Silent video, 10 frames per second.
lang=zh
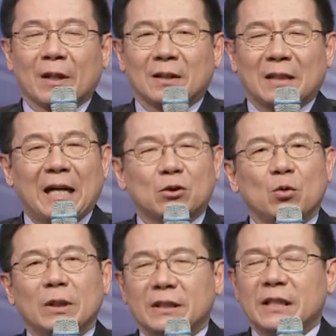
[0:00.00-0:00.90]
他
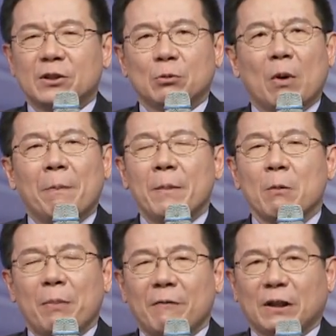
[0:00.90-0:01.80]
做了一件事，我们没有
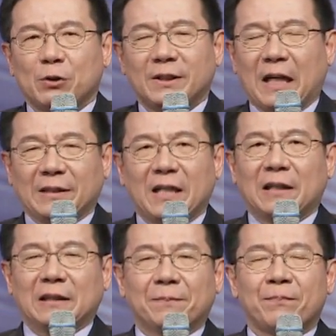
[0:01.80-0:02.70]
办法去想象的。